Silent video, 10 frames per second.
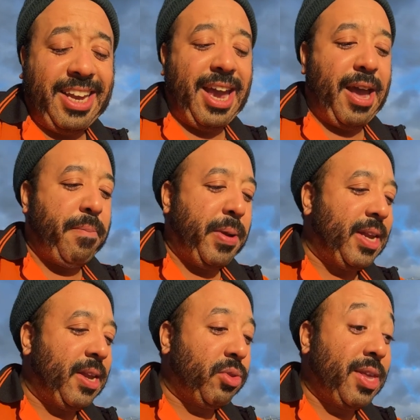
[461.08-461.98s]
quebra
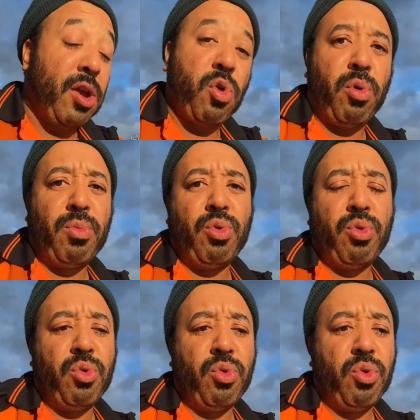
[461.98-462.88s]
e não tem
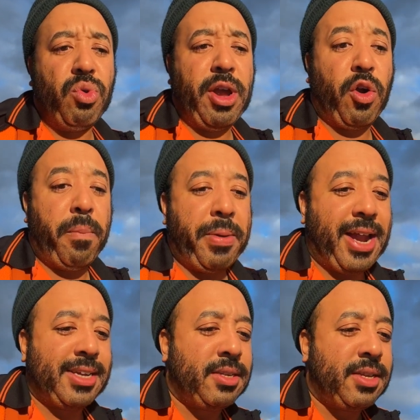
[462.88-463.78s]
como
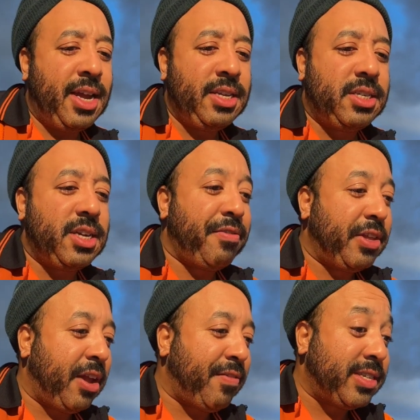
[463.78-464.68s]
recuperar esse dente, aí vai
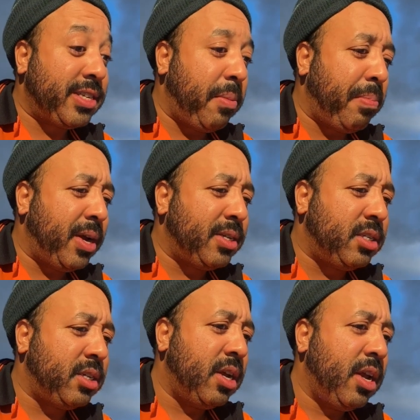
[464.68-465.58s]
ter que fazer
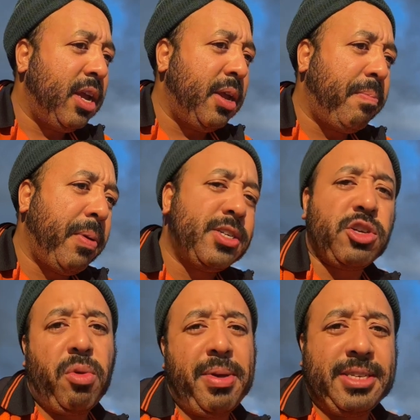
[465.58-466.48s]
implante. Implante
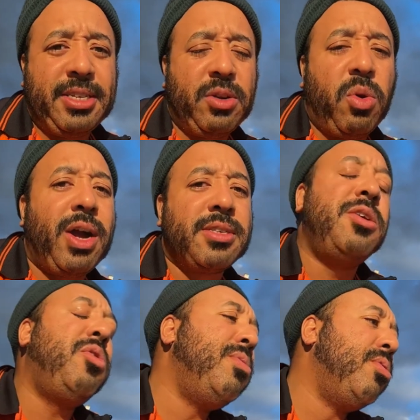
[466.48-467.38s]
começa em 4,
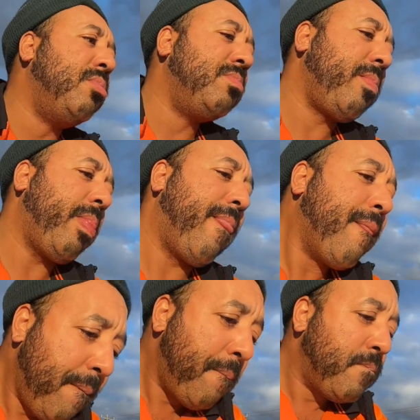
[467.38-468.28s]
5 mil
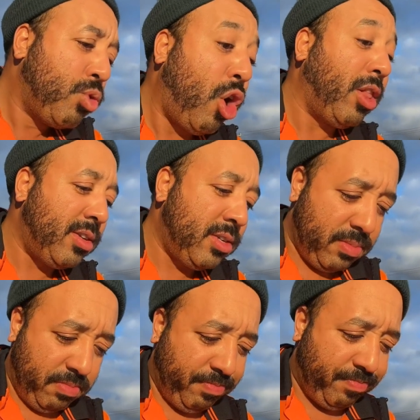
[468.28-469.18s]
dólares.
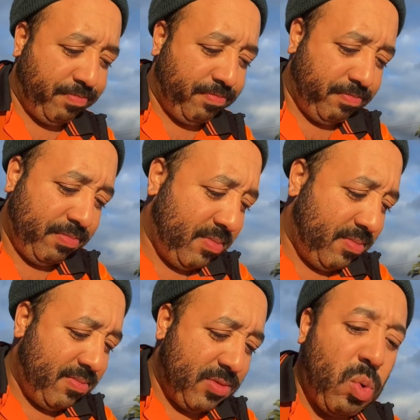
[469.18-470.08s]

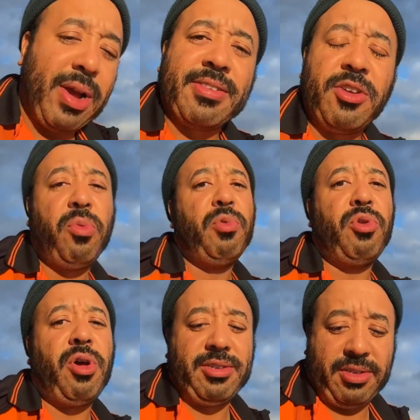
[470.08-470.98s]
4, 5 mil
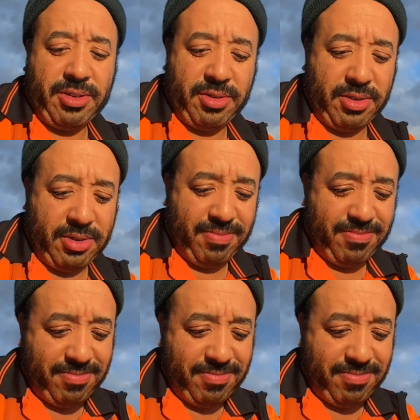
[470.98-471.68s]
dólares, senhoras e senhores.